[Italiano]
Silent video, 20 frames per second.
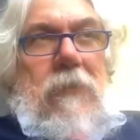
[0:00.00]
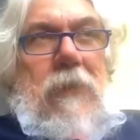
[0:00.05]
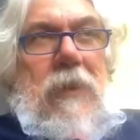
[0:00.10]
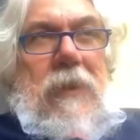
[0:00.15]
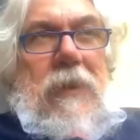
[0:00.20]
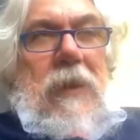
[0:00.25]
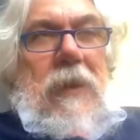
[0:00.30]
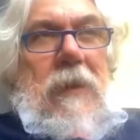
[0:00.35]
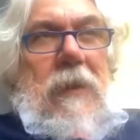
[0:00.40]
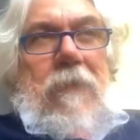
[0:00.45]

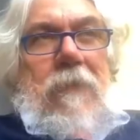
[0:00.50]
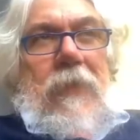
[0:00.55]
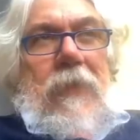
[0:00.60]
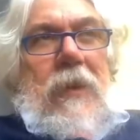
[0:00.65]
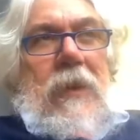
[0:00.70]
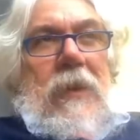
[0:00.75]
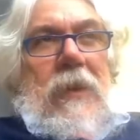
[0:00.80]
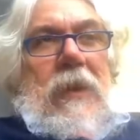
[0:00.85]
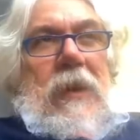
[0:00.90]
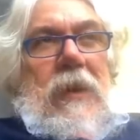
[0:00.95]
libertà
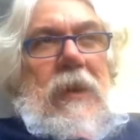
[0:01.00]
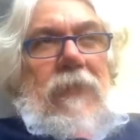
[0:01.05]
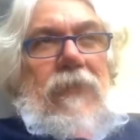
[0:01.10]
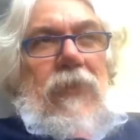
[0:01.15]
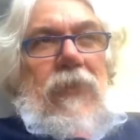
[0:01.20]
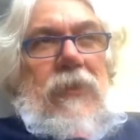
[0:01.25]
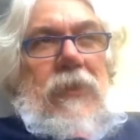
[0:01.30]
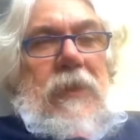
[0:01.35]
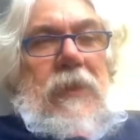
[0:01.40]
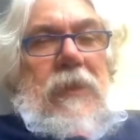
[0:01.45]
è
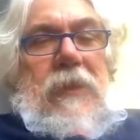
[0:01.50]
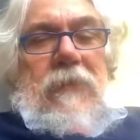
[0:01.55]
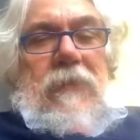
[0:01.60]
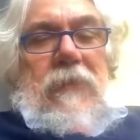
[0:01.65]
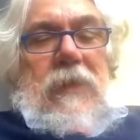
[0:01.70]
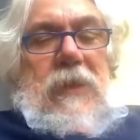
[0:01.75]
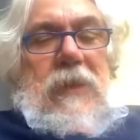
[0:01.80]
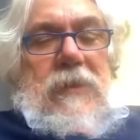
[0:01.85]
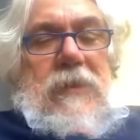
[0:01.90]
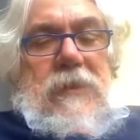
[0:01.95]

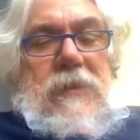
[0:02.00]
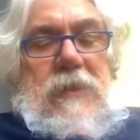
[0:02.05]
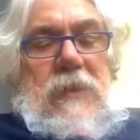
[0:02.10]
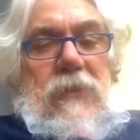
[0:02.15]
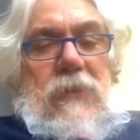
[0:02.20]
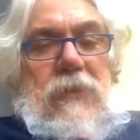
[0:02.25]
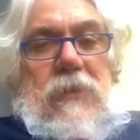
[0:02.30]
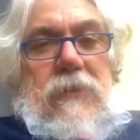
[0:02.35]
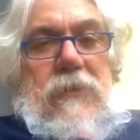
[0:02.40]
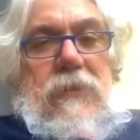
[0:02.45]
fondativa della
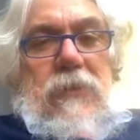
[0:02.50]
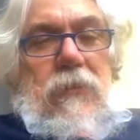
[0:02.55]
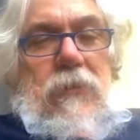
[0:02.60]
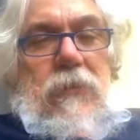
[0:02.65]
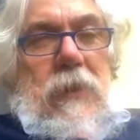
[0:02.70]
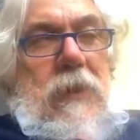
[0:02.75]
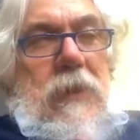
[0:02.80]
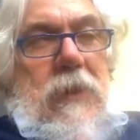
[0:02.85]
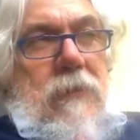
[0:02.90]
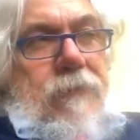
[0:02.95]
stessa
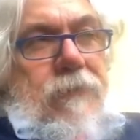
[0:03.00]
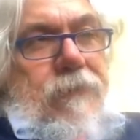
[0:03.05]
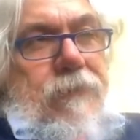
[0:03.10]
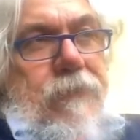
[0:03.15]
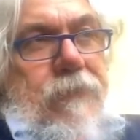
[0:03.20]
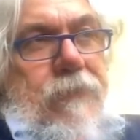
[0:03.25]
condizione umana.